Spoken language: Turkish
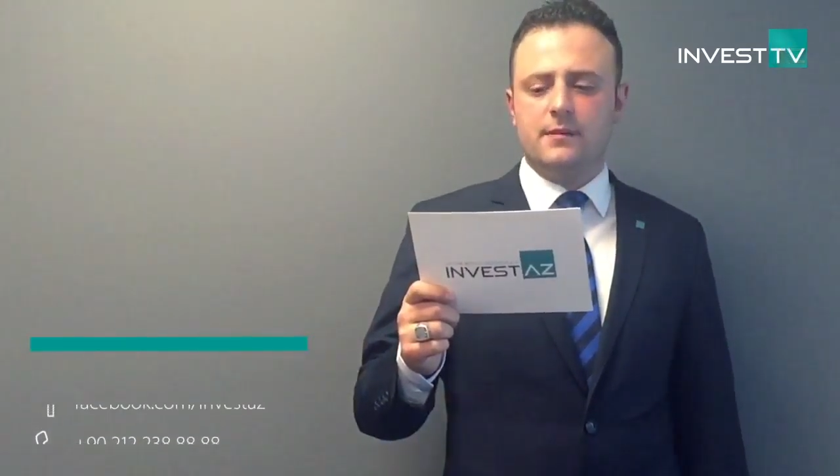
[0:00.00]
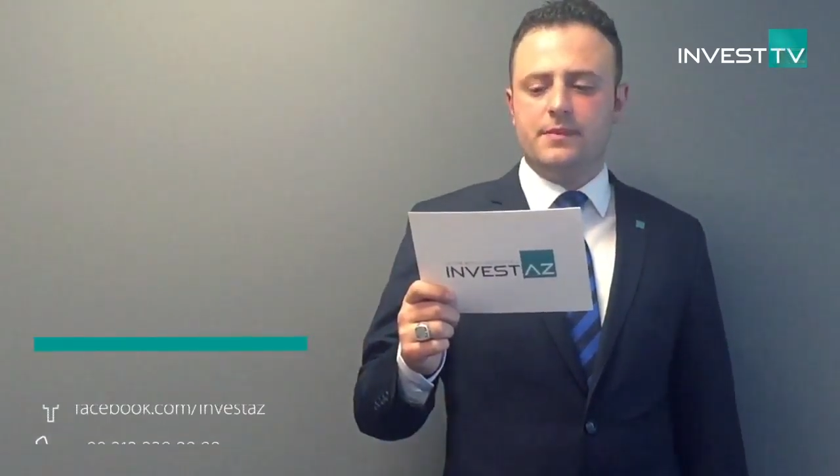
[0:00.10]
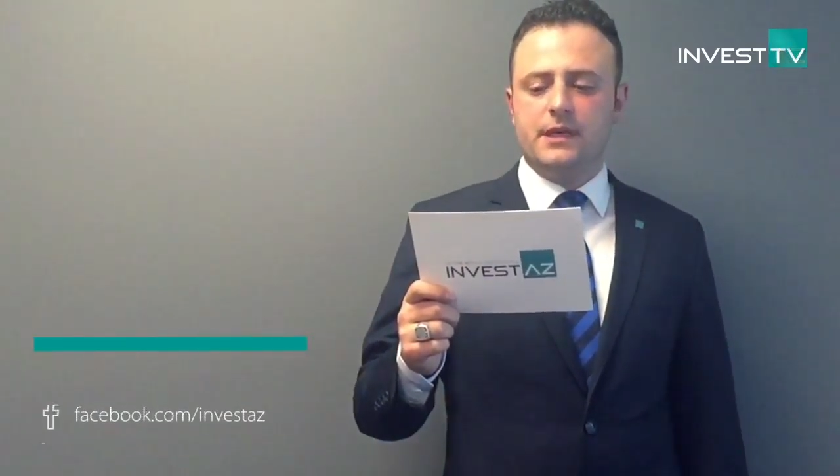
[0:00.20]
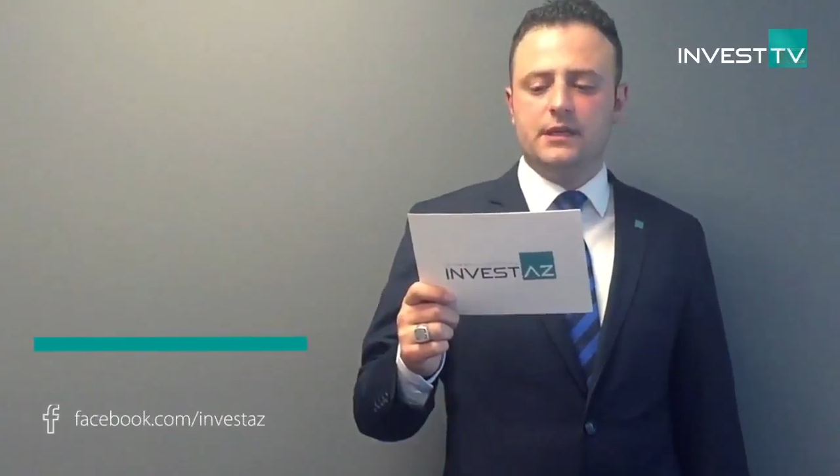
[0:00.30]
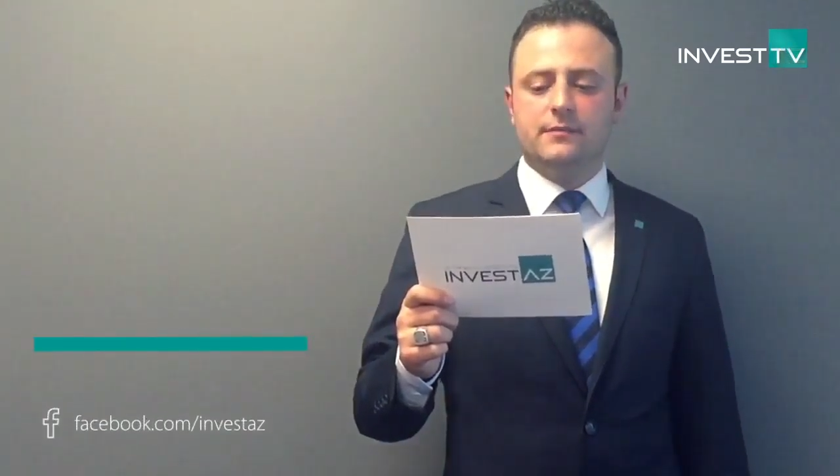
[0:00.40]

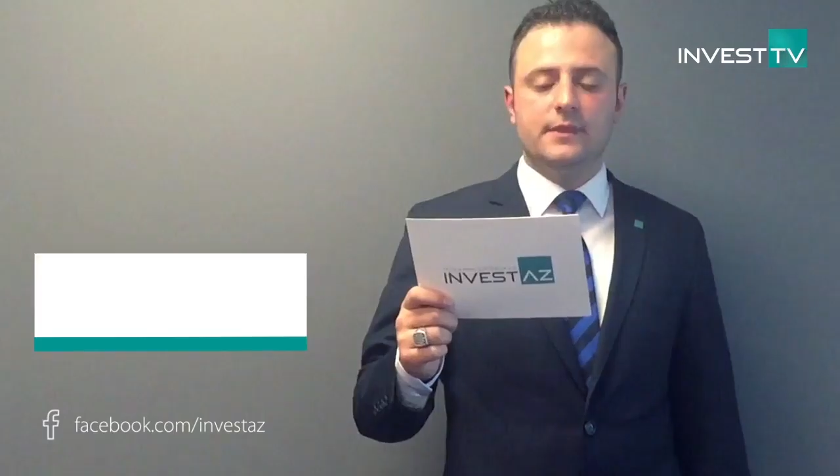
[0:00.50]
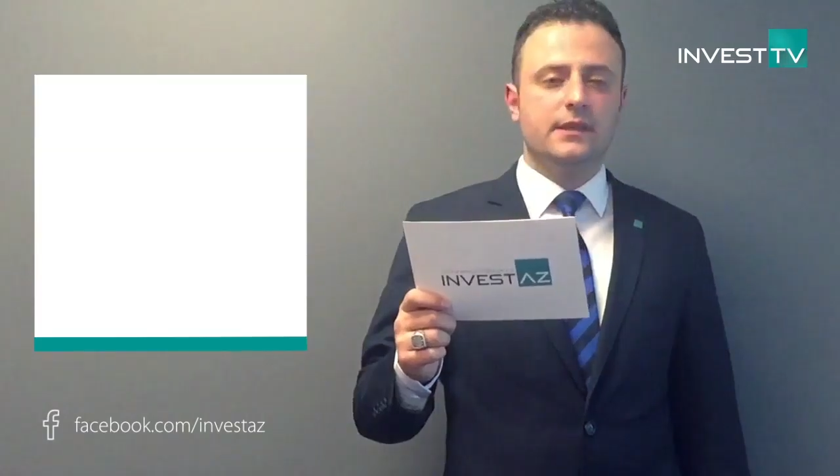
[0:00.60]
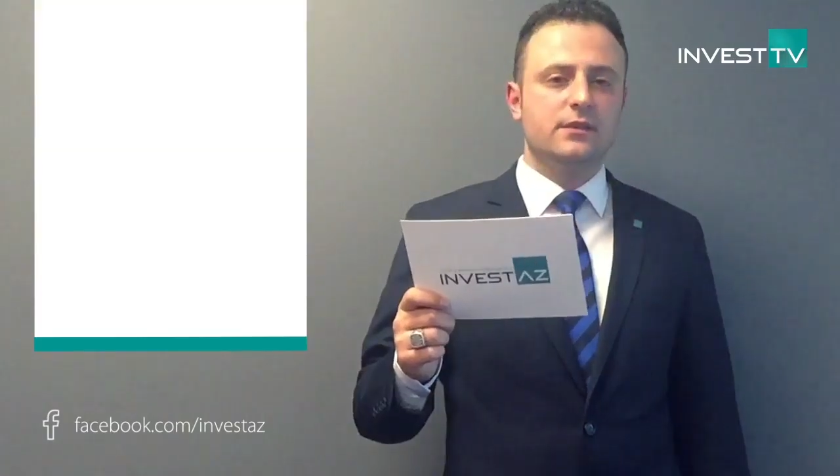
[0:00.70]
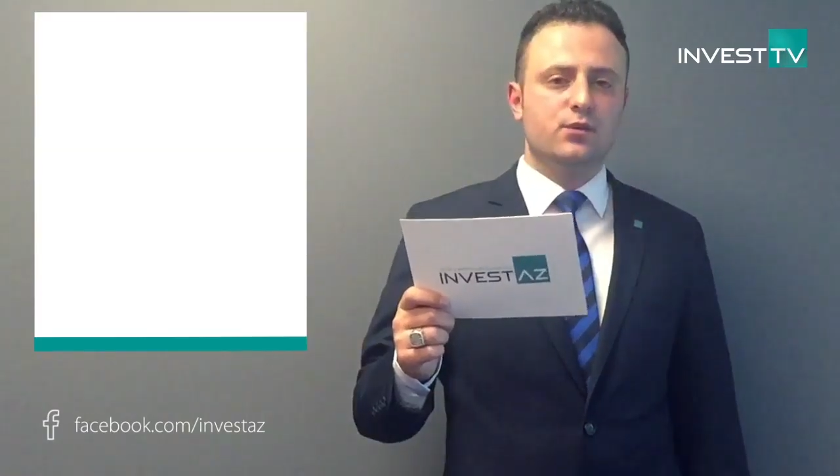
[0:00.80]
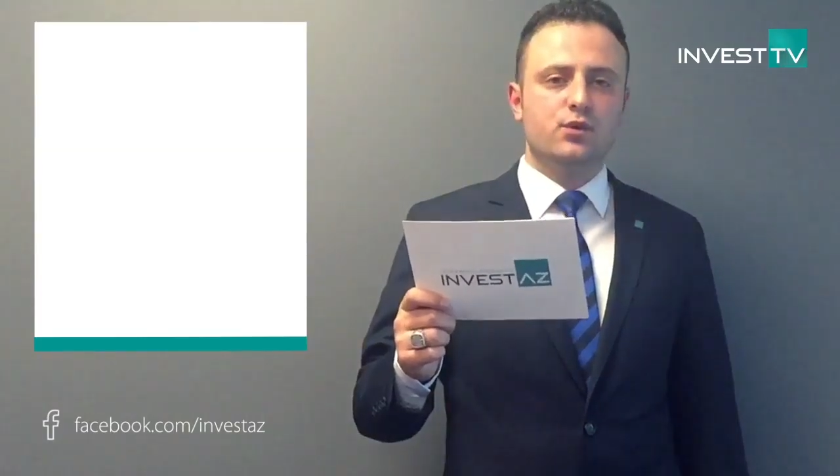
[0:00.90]
tepki
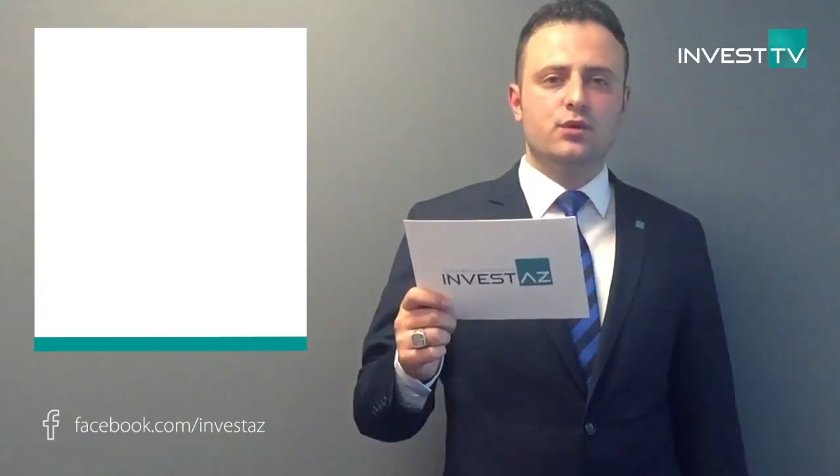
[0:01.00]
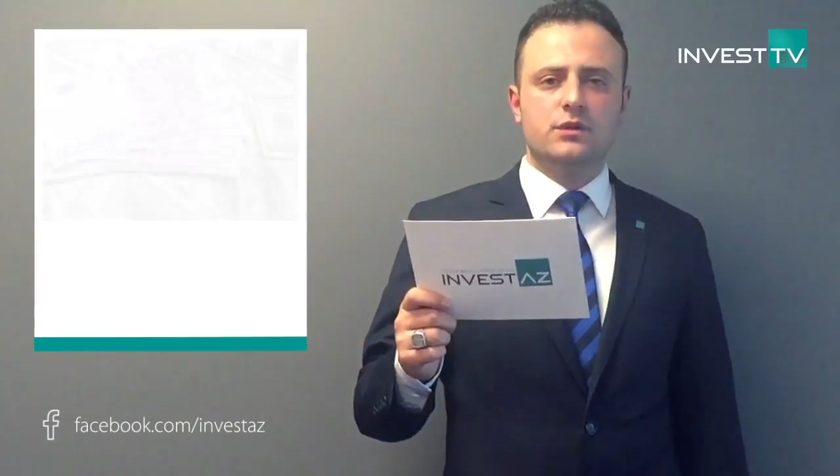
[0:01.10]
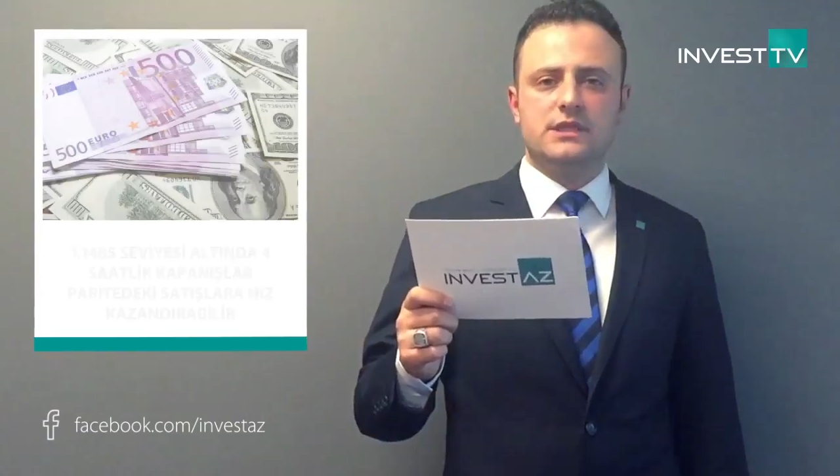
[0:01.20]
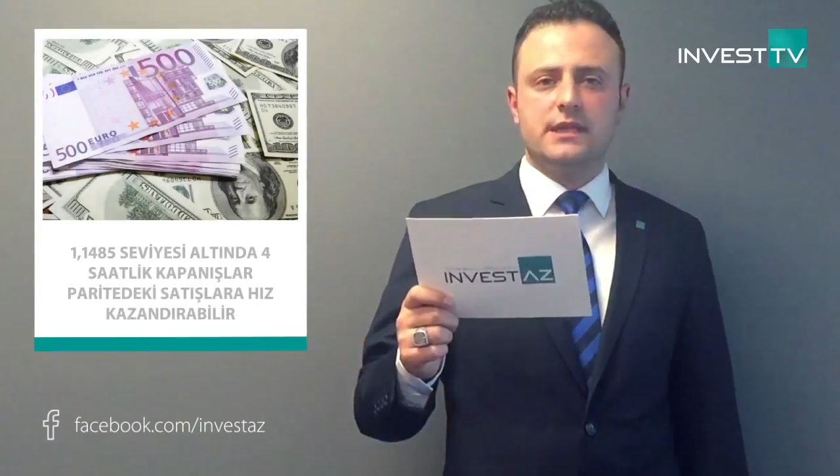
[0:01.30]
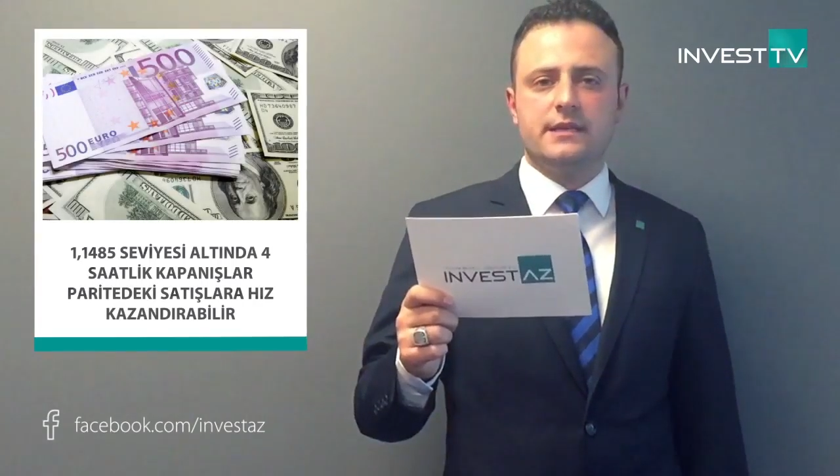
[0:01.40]
alımları dün
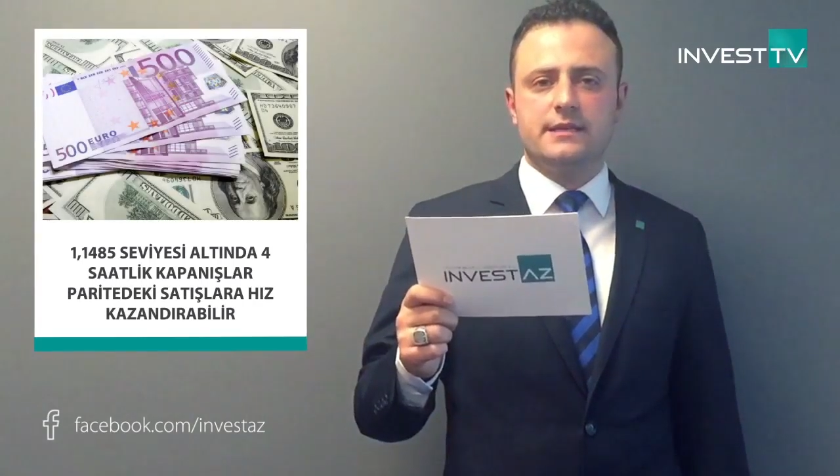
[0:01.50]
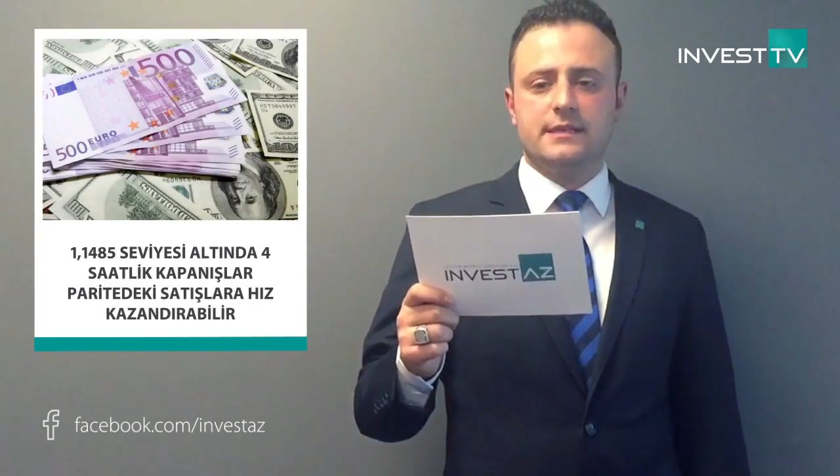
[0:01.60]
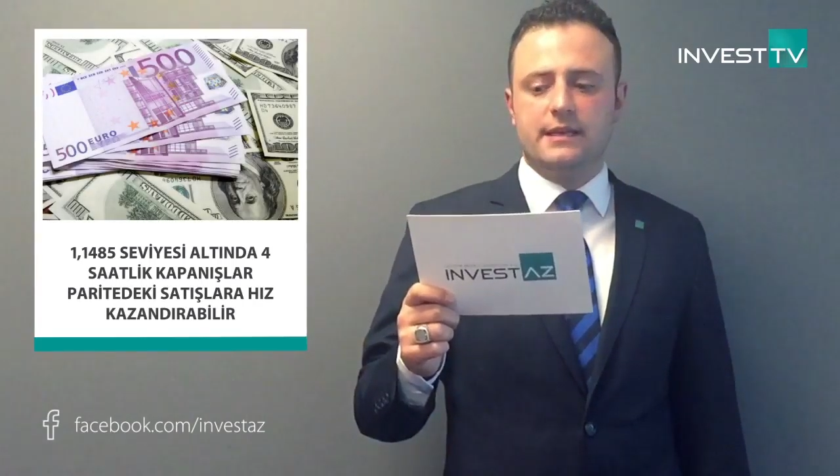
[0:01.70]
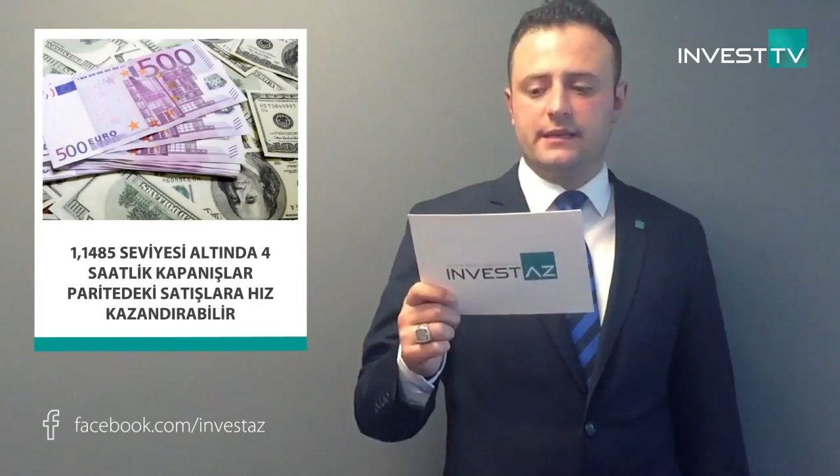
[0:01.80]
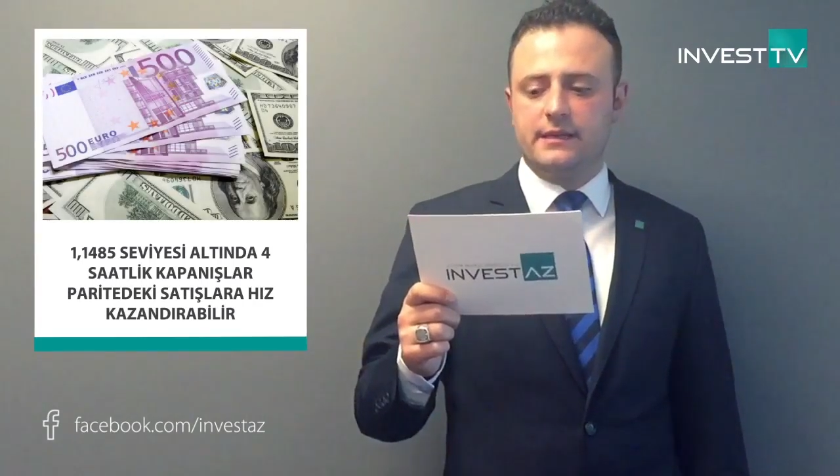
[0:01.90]
gün
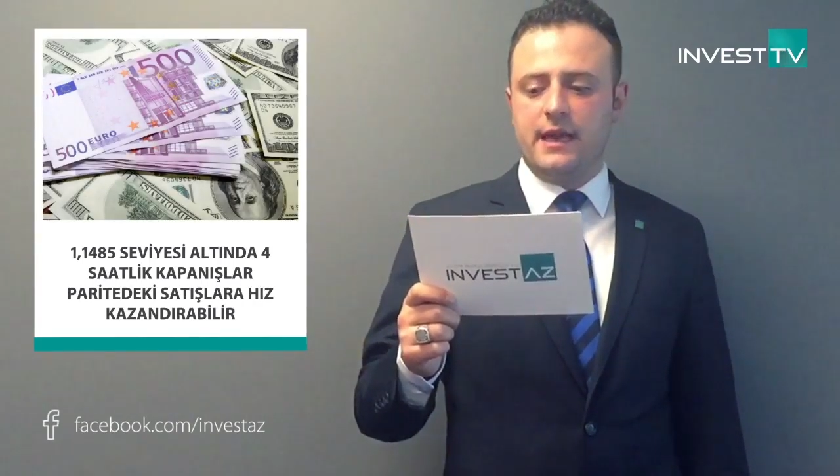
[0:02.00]
içerisinde